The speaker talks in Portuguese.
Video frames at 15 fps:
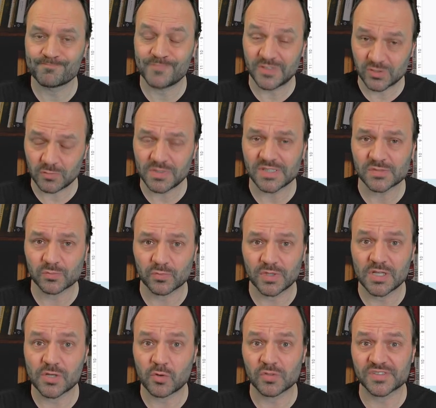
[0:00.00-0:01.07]
Isso mesmo, ele
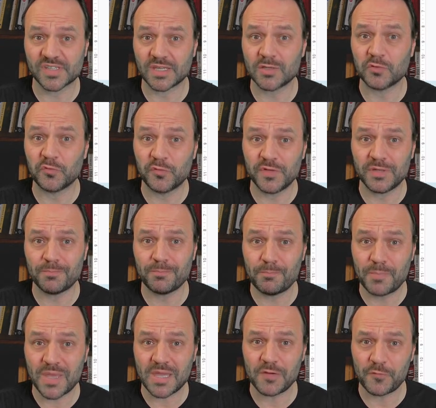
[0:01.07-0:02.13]
consegue ouvir
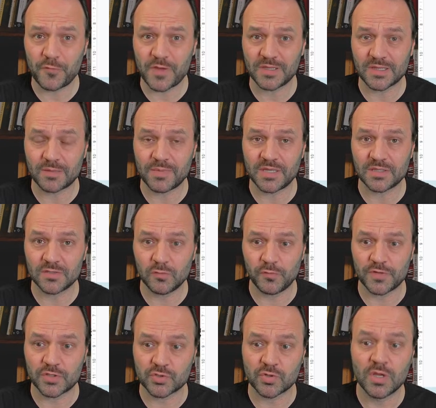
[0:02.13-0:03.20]
perfeitamente do
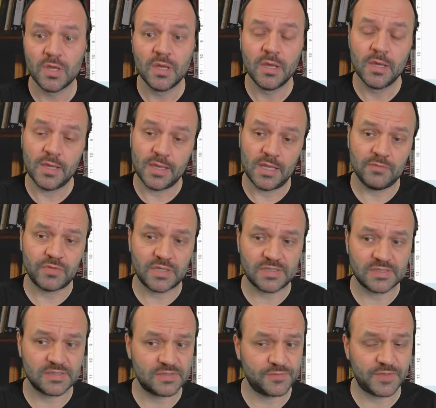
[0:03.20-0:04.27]
vídeo ele vai
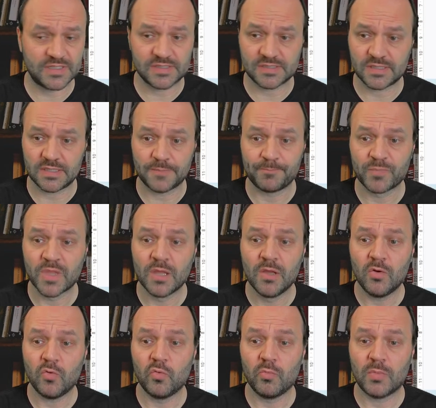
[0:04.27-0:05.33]
fazer
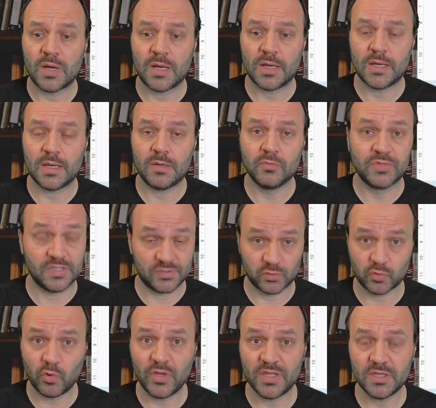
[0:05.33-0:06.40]
uma, um texto
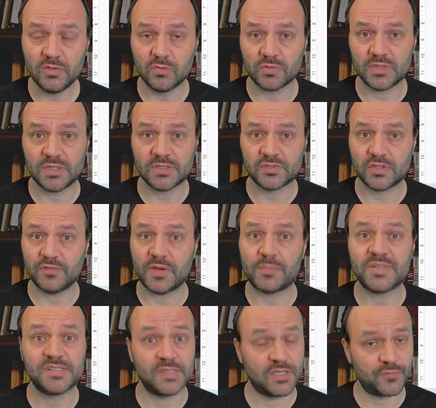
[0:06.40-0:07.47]
corrido, um texto que vai
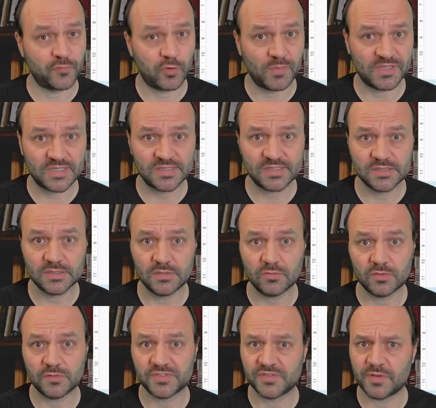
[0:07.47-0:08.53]
precisar de formatação,
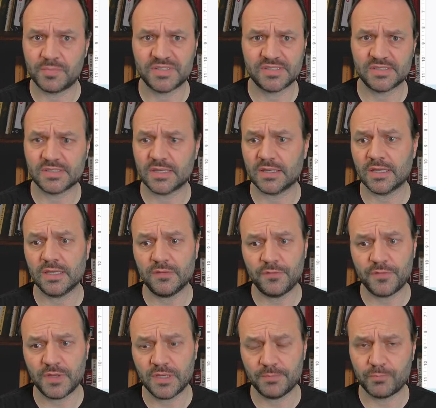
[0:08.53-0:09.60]
que você vai precisar
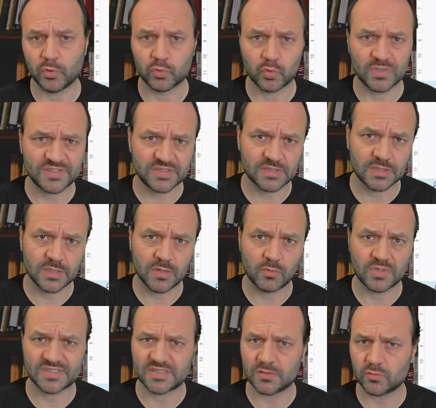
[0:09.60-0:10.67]
rever pontuação,
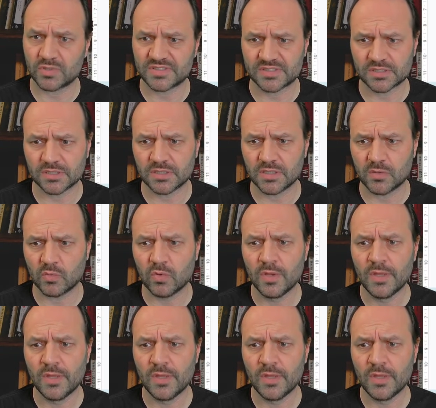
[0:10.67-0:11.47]
acentuação,